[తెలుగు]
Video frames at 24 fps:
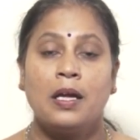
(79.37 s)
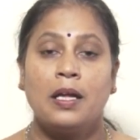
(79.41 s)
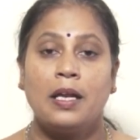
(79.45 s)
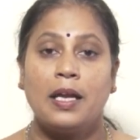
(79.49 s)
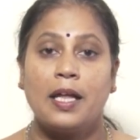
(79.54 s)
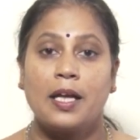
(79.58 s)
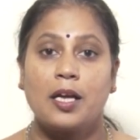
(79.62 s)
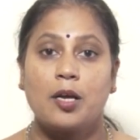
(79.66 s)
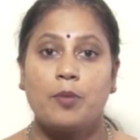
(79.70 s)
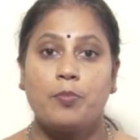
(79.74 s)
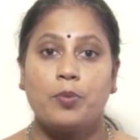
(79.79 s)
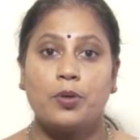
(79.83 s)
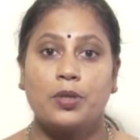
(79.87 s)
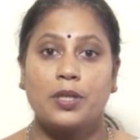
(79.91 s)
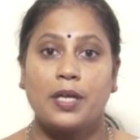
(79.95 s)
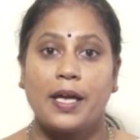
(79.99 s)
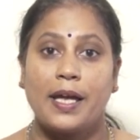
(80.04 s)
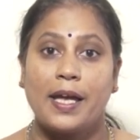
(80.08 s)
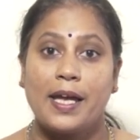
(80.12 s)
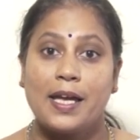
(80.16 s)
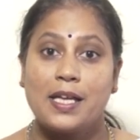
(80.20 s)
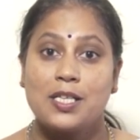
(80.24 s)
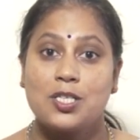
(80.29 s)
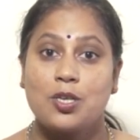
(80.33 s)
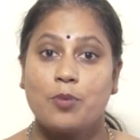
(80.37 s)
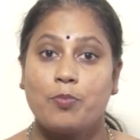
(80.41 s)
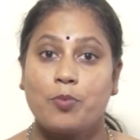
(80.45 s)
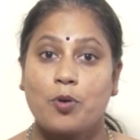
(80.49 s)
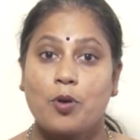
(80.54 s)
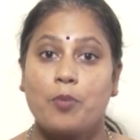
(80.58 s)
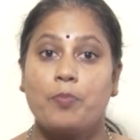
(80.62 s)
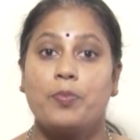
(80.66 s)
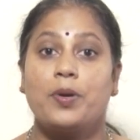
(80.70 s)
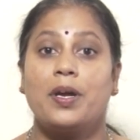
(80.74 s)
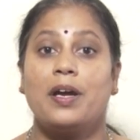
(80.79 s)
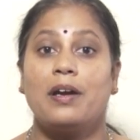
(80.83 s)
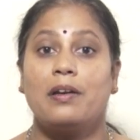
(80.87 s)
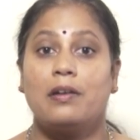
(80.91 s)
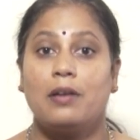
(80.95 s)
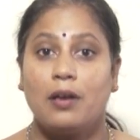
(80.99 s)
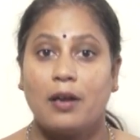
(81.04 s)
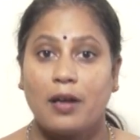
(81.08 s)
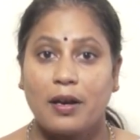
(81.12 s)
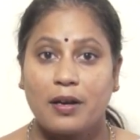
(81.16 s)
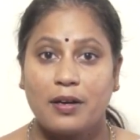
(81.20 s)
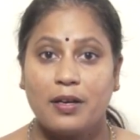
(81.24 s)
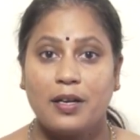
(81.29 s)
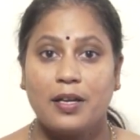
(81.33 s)
లేకపోతే ఏజ్ అప్రోప్రియేట్
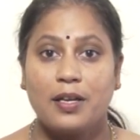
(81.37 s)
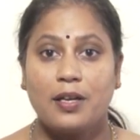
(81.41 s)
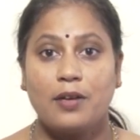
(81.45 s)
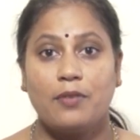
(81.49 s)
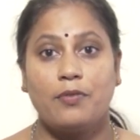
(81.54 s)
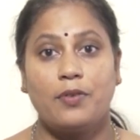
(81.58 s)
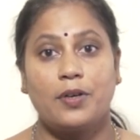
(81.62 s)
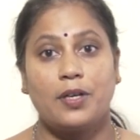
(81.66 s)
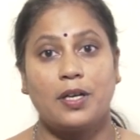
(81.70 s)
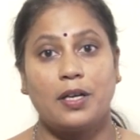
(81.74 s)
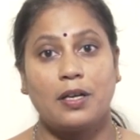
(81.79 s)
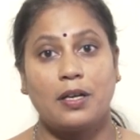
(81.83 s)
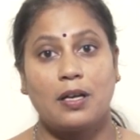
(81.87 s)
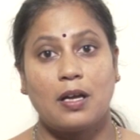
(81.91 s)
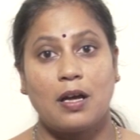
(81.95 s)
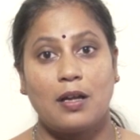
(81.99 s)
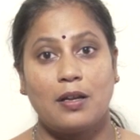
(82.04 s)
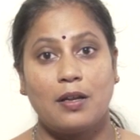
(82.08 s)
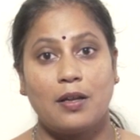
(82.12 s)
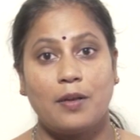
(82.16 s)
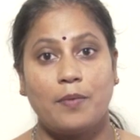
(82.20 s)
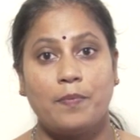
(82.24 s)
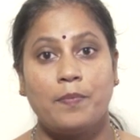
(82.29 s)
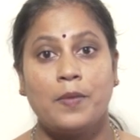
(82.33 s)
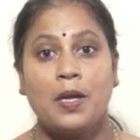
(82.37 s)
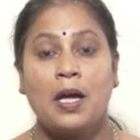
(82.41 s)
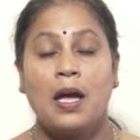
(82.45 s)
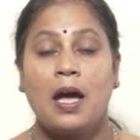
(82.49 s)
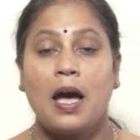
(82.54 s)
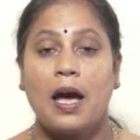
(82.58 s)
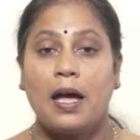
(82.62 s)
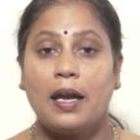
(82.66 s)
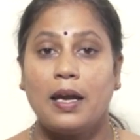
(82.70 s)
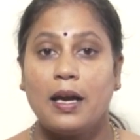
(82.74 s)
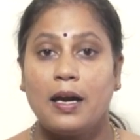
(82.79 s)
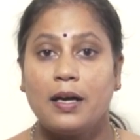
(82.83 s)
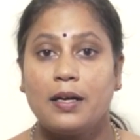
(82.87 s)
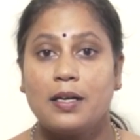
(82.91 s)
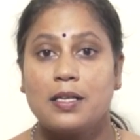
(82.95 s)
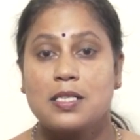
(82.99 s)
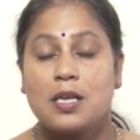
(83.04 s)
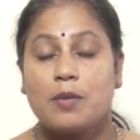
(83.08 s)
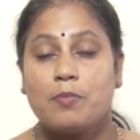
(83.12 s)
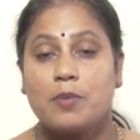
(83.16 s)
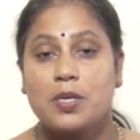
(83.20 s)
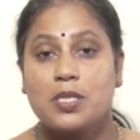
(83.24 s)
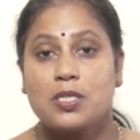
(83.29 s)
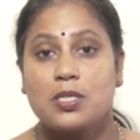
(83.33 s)
లర్నింగ్ ఇవ్వటం కానీ అలాంటి
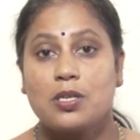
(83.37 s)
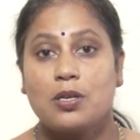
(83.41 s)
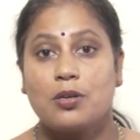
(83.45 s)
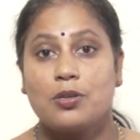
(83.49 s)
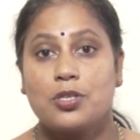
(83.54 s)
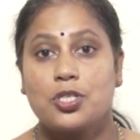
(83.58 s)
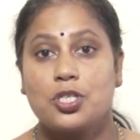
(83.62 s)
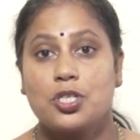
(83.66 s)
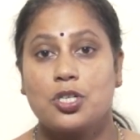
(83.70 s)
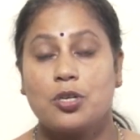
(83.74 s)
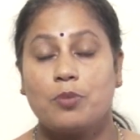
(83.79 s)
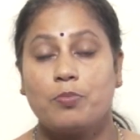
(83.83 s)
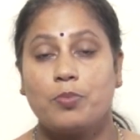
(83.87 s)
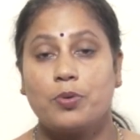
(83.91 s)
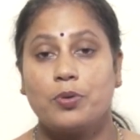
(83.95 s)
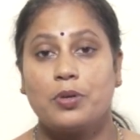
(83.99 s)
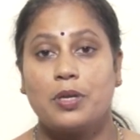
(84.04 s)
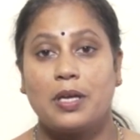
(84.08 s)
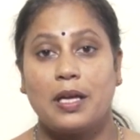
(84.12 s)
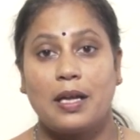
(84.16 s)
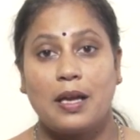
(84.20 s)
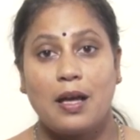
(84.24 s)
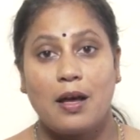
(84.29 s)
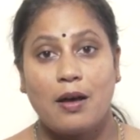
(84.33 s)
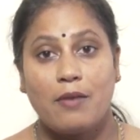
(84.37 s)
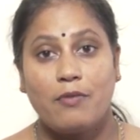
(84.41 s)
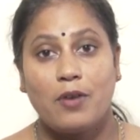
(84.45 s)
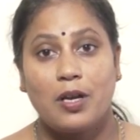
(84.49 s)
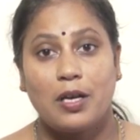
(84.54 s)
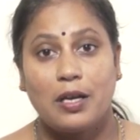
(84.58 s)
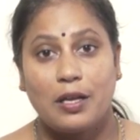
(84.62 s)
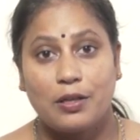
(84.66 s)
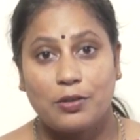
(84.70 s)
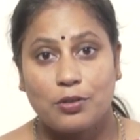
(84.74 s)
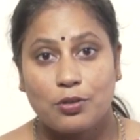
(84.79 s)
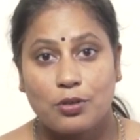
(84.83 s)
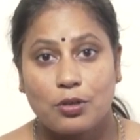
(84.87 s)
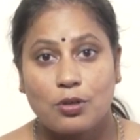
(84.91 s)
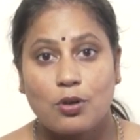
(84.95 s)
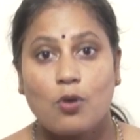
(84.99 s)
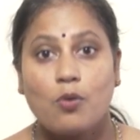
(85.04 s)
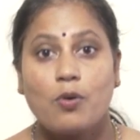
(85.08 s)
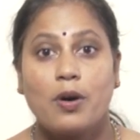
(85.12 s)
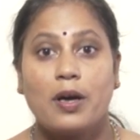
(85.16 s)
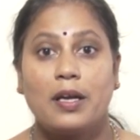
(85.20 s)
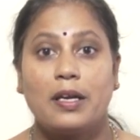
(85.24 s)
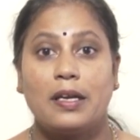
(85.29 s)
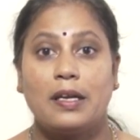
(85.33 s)
సమస్యలు వచ్చినప్పుడు ఎలా వాళ్ళు
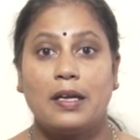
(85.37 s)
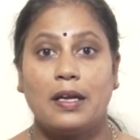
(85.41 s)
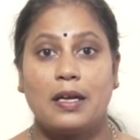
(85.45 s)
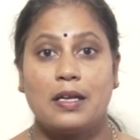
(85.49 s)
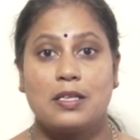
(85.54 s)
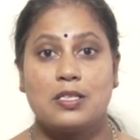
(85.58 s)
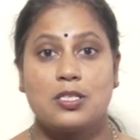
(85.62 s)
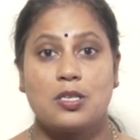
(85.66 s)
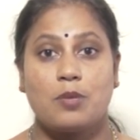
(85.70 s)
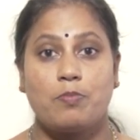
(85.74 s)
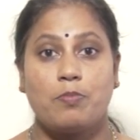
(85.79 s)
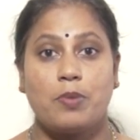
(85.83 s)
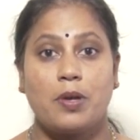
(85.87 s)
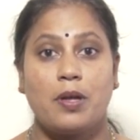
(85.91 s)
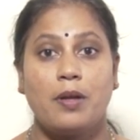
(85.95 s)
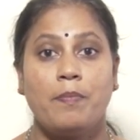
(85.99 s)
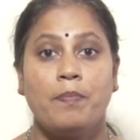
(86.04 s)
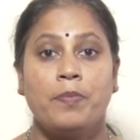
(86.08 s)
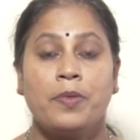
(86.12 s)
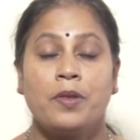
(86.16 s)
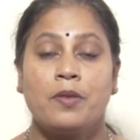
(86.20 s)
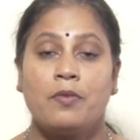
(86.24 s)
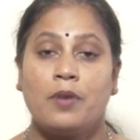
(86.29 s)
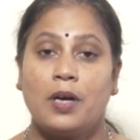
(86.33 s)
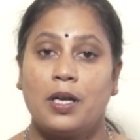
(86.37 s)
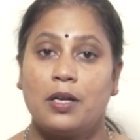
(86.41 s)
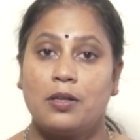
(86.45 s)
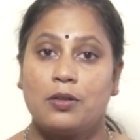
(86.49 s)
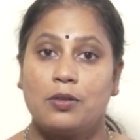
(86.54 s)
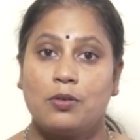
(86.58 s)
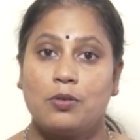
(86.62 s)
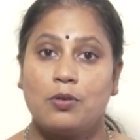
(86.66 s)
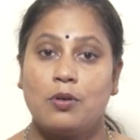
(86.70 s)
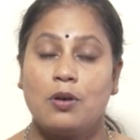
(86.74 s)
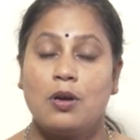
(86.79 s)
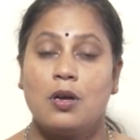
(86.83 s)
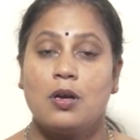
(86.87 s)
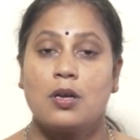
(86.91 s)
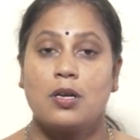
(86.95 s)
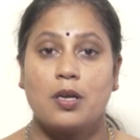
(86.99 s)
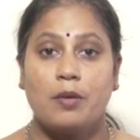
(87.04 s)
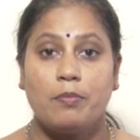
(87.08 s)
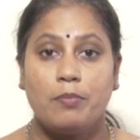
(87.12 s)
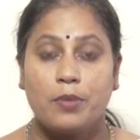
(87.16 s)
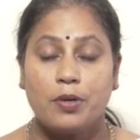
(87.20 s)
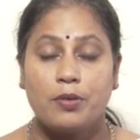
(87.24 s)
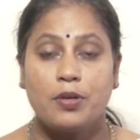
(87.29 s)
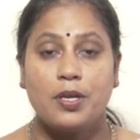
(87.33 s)
ఎదుర్కోవాలి అని చెప్పి వాళ్ళతో
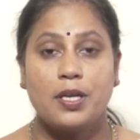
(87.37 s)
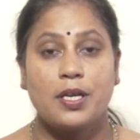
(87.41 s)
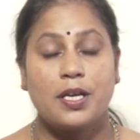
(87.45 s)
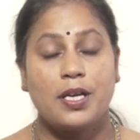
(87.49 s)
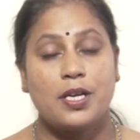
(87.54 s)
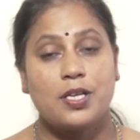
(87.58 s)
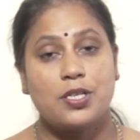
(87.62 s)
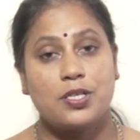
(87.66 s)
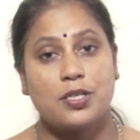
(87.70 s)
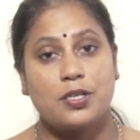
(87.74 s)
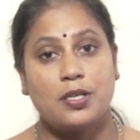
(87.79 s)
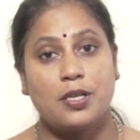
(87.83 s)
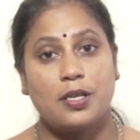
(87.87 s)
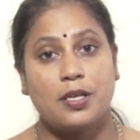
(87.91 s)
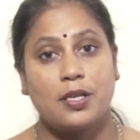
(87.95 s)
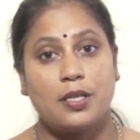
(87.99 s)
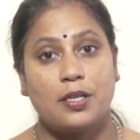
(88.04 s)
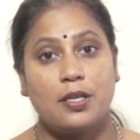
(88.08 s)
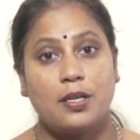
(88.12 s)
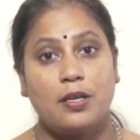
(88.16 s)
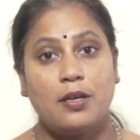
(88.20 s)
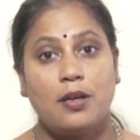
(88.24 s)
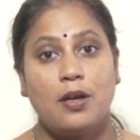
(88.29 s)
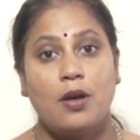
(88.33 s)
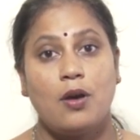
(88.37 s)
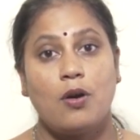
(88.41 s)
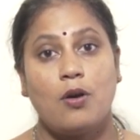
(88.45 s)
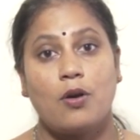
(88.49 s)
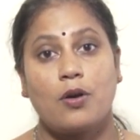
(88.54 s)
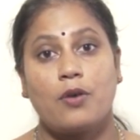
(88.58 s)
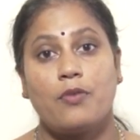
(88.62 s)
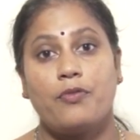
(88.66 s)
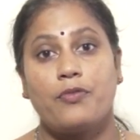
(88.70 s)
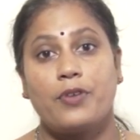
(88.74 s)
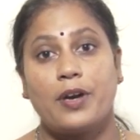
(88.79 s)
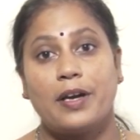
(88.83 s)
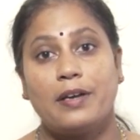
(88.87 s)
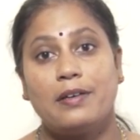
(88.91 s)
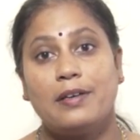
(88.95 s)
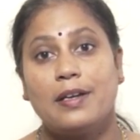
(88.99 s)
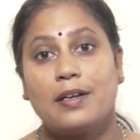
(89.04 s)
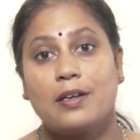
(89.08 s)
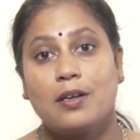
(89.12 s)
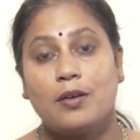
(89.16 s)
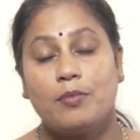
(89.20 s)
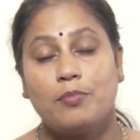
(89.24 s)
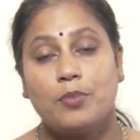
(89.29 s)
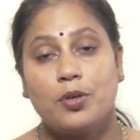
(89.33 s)
కమ్యూనికేషన్ అనేది ఒక ఫ్రెండ్లీ
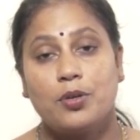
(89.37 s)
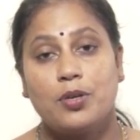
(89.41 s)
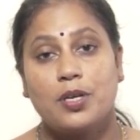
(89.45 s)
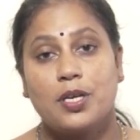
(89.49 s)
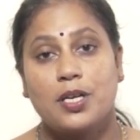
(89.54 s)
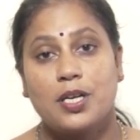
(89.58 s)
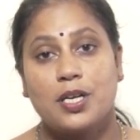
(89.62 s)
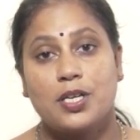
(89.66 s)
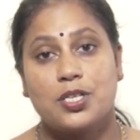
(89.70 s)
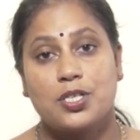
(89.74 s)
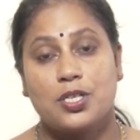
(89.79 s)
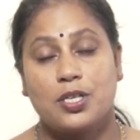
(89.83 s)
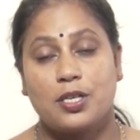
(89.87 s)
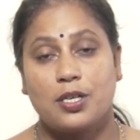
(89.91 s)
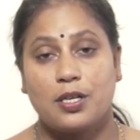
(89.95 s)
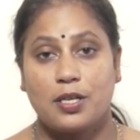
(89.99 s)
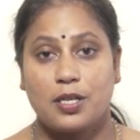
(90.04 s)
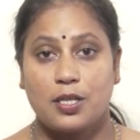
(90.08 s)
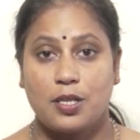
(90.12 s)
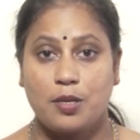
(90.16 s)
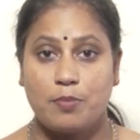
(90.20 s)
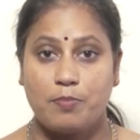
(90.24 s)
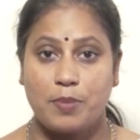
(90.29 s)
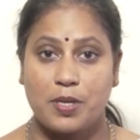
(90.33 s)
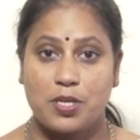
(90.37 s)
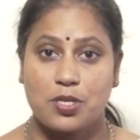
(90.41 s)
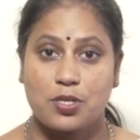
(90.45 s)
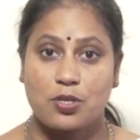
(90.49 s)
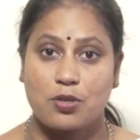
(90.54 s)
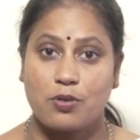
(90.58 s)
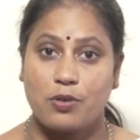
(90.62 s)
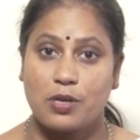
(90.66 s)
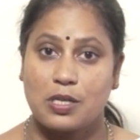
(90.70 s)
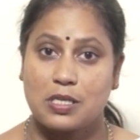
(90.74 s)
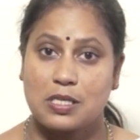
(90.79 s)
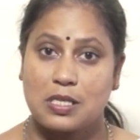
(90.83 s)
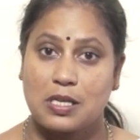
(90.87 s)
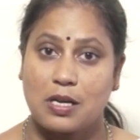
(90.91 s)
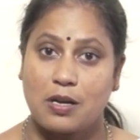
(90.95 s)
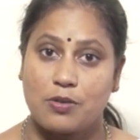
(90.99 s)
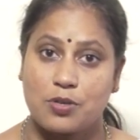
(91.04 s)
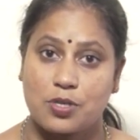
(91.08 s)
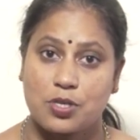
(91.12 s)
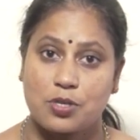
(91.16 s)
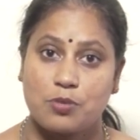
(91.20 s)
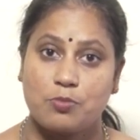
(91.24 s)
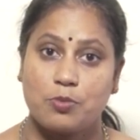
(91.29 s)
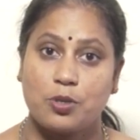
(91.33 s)
కమ్యూనికేషన్ అనేది పెంచుకోవాల్సిన
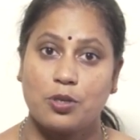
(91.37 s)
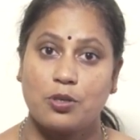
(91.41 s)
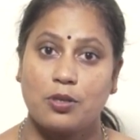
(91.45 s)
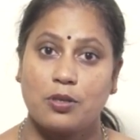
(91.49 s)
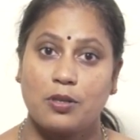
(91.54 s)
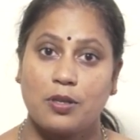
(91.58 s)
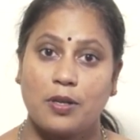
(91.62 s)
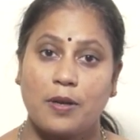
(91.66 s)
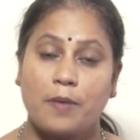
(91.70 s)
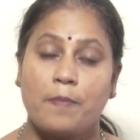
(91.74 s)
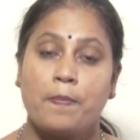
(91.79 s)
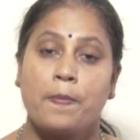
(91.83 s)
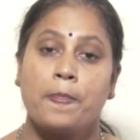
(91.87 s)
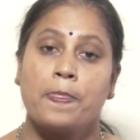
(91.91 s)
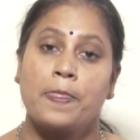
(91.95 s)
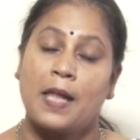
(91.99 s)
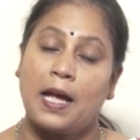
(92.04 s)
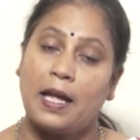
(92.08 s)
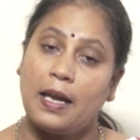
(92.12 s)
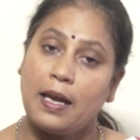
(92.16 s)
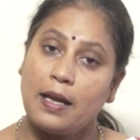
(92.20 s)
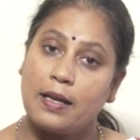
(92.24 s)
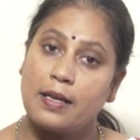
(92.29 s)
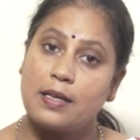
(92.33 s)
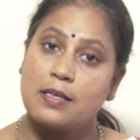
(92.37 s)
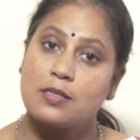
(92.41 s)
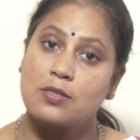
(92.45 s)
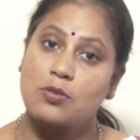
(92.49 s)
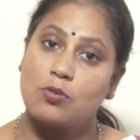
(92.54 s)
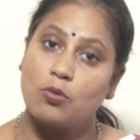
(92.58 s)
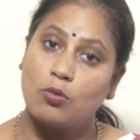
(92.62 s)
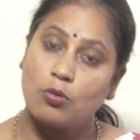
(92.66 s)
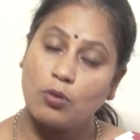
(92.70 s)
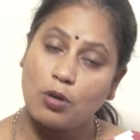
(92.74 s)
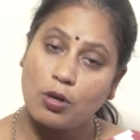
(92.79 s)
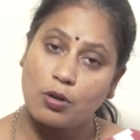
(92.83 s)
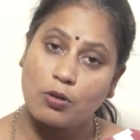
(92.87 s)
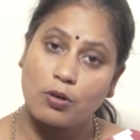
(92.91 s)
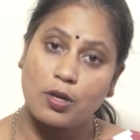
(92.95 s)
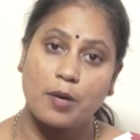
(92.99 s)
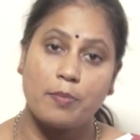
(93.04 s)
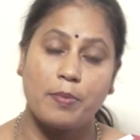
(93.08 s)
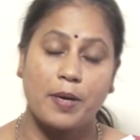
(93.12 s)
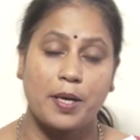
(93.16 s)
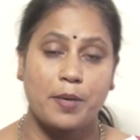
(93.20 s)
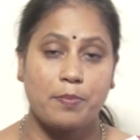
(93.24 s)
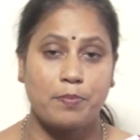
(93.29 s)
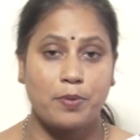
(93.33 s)
అవసరం ఉంటుంది అలాగే స్కూల్లో కూడా
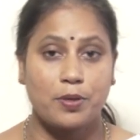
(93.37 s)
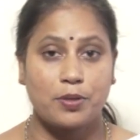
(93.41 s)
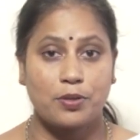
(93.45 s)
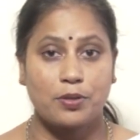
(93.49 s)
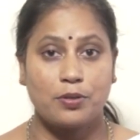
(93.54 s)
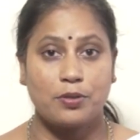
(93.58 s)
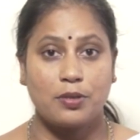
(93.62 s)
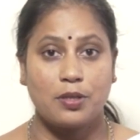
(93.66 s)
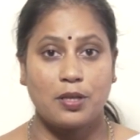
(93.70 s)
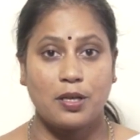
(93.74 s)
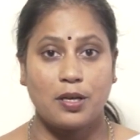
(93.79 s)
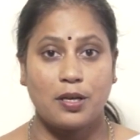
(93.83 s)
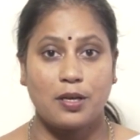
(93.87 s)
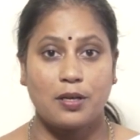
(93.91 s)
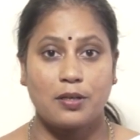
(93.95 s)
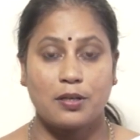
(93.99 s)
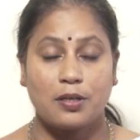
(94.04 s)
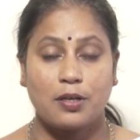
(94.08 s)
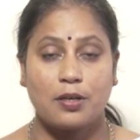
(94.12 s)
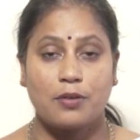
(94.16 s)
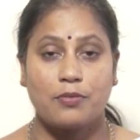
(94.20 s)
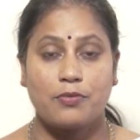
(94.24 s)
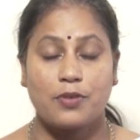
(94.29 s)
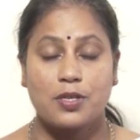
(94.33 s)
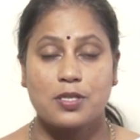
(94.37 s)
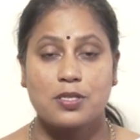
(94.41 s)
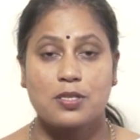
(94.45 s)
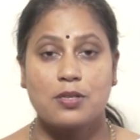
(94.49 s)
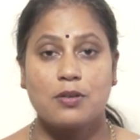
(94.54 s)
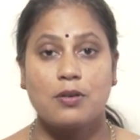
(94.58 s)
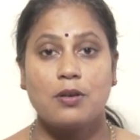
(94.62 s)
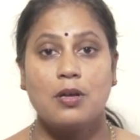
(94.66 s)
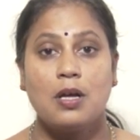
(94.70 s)
భయపడుతుంది అని అంటున్నారు ఫస్ట్